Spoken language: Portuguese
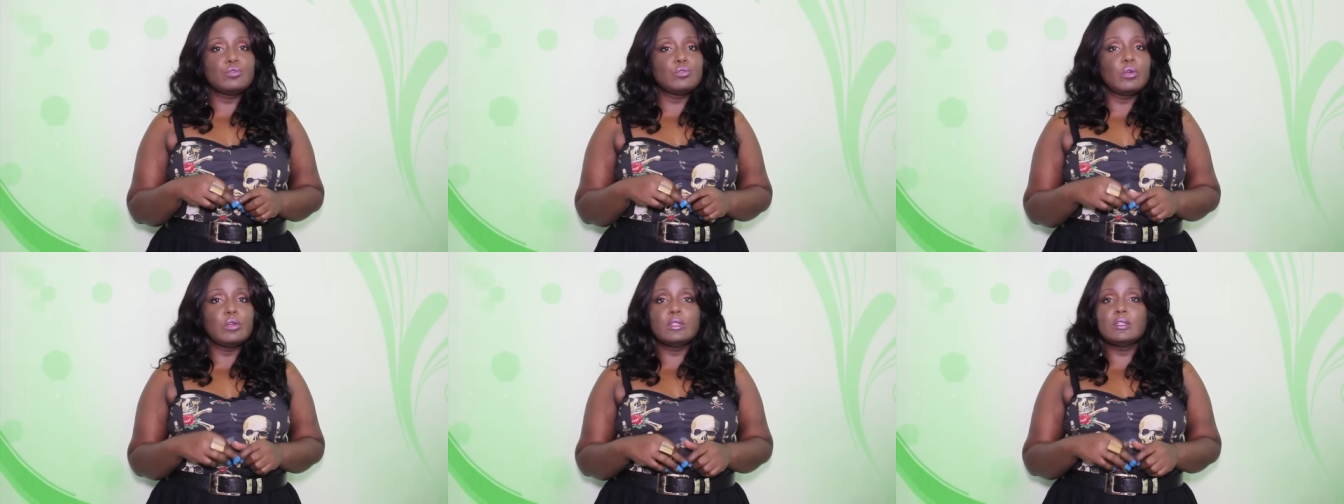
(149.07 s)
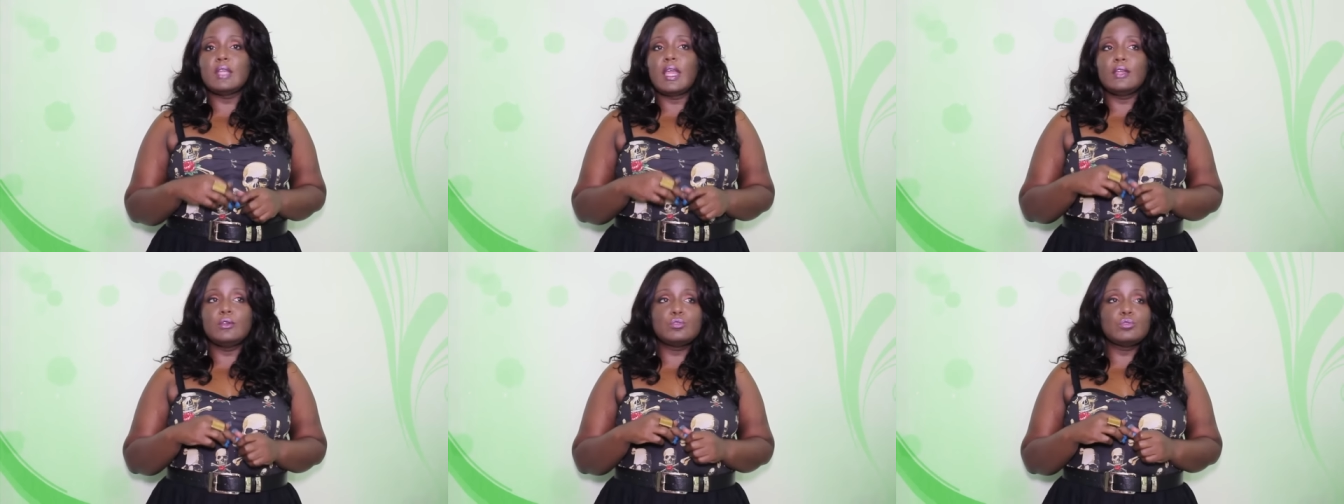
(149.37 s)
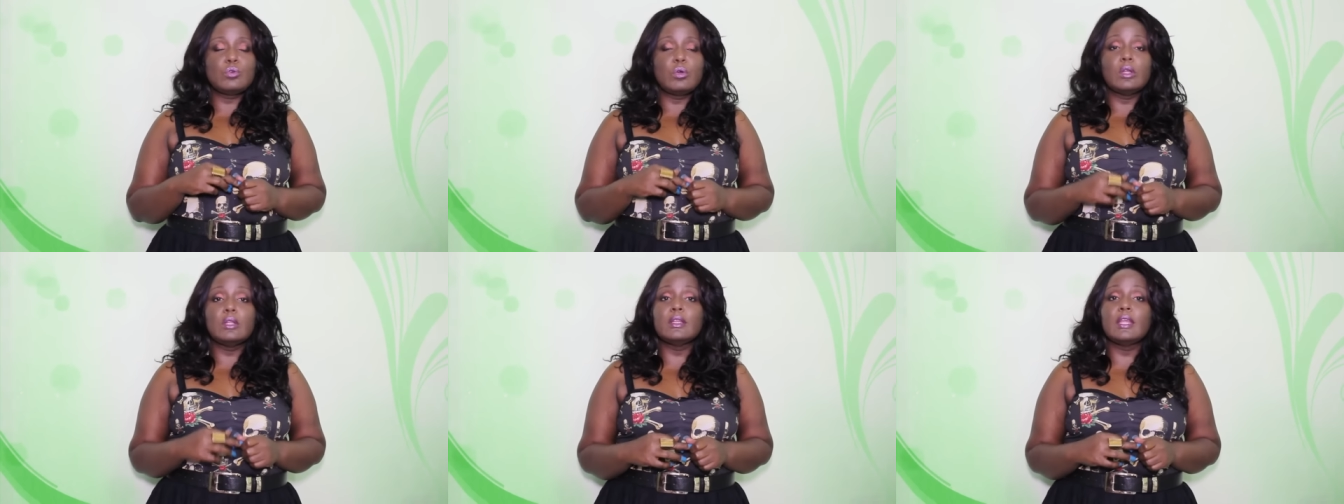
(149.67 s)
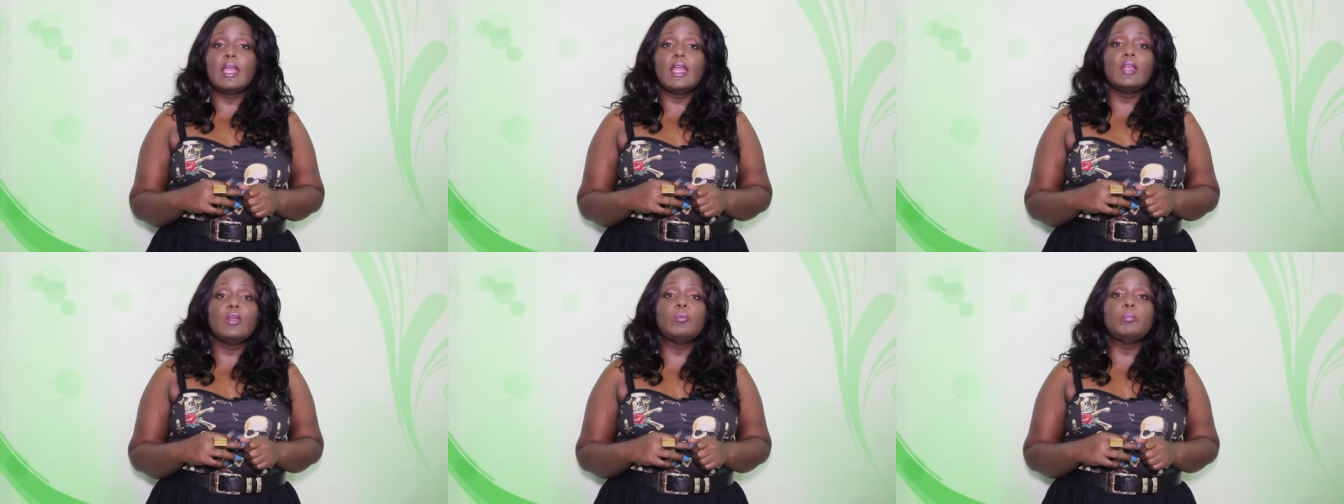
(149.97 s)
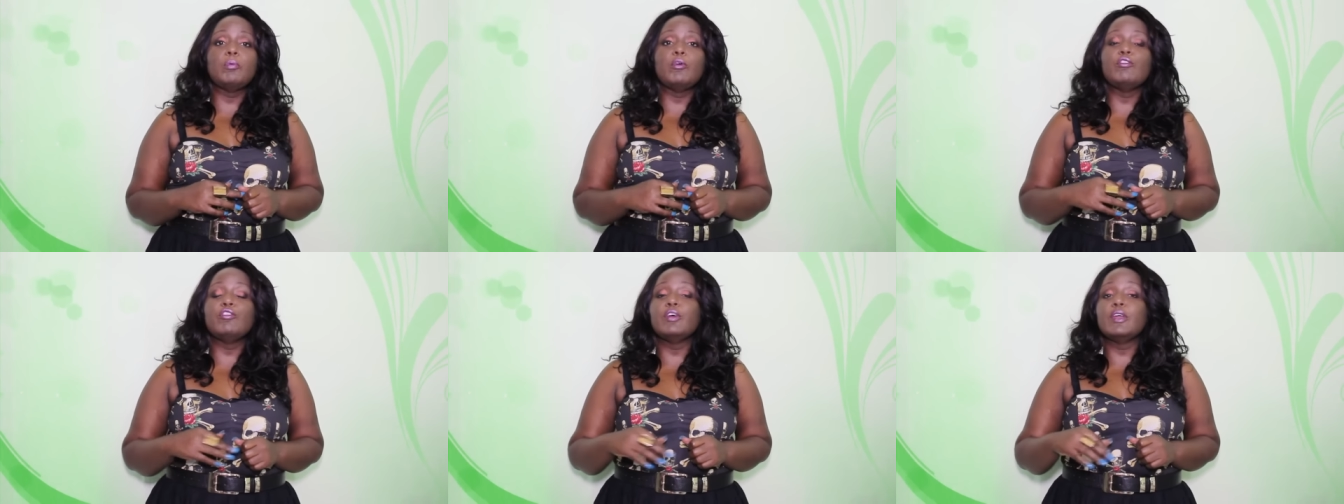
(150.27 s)
sorteio, sorteio,
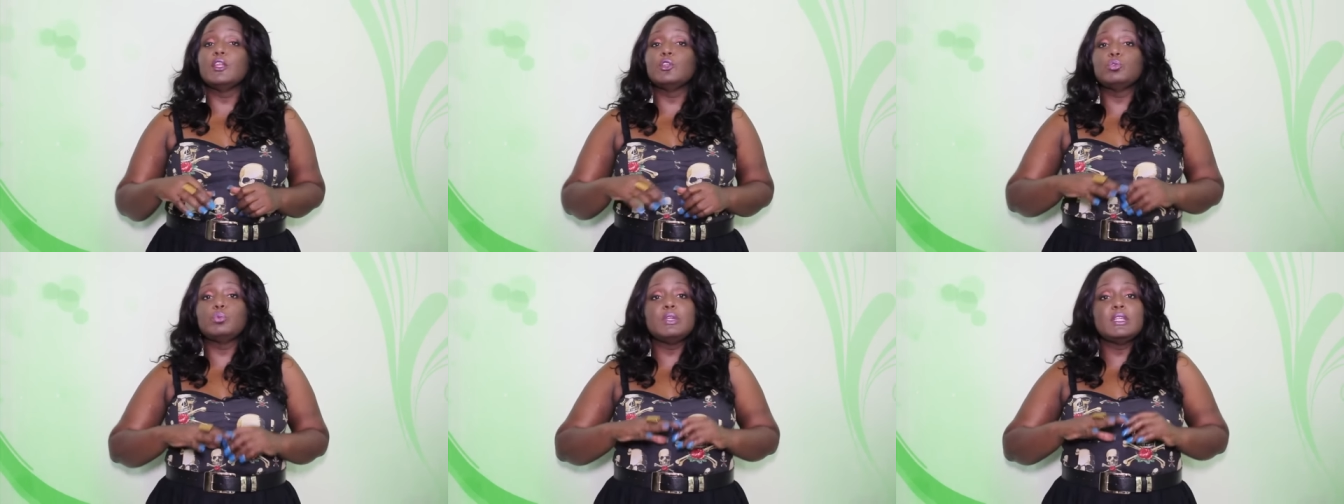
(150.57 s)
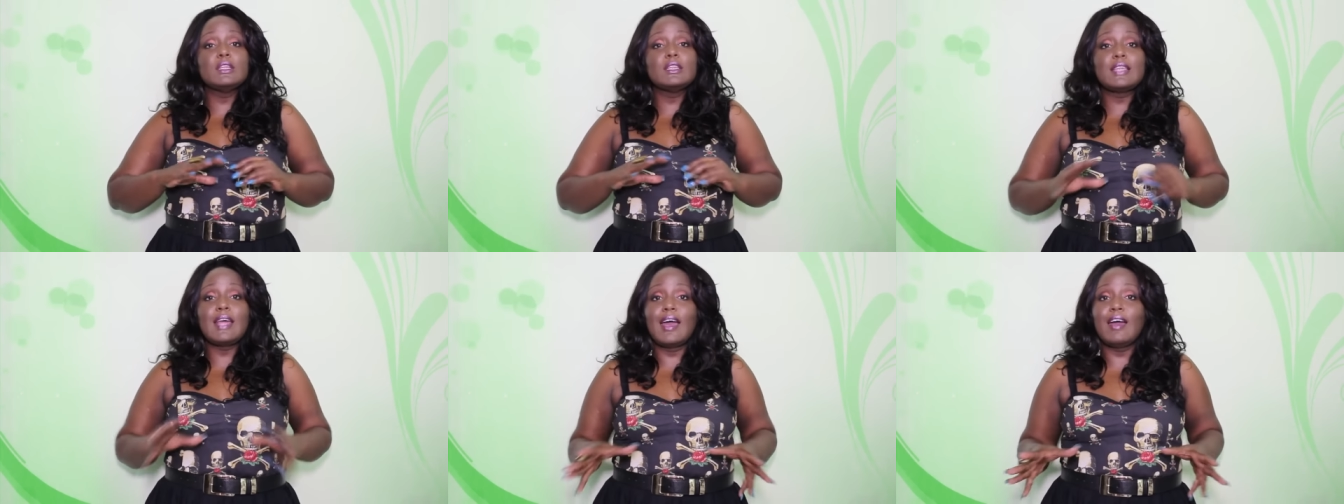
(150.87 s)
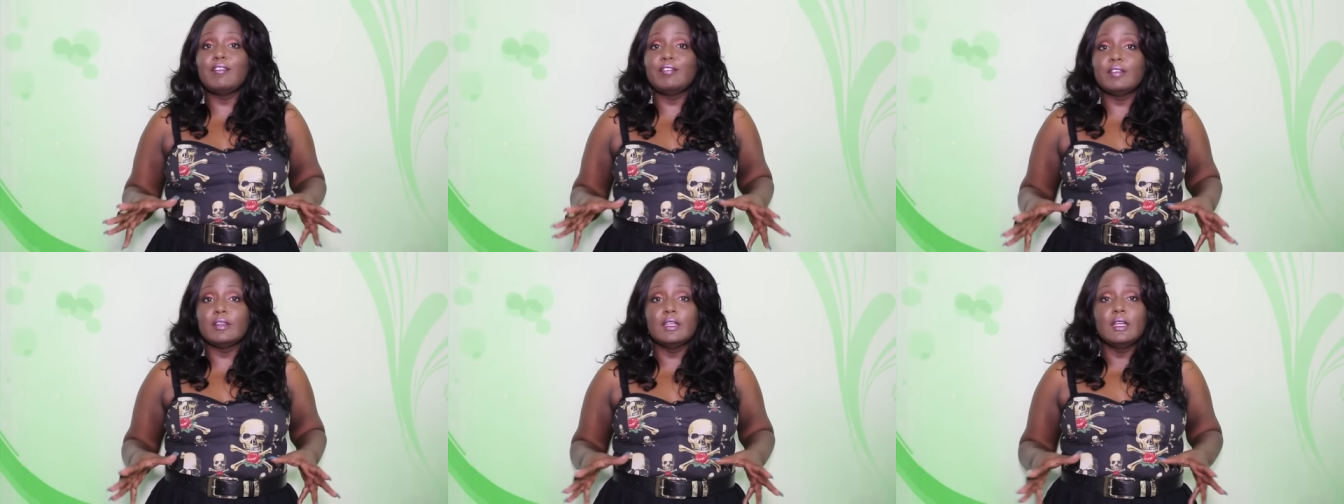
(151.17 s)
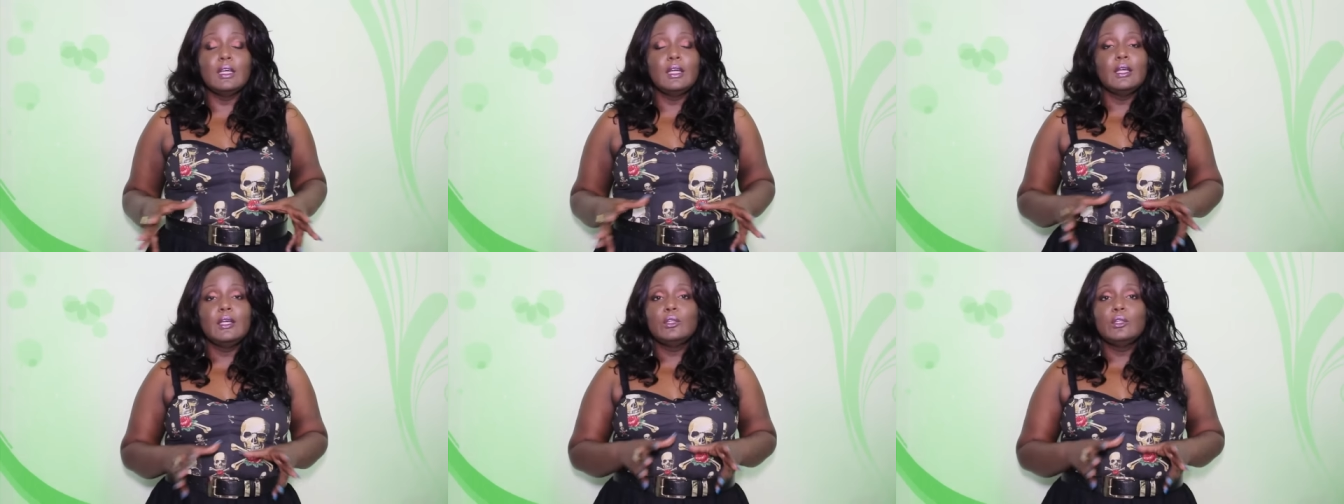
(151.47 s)
o povo retweetava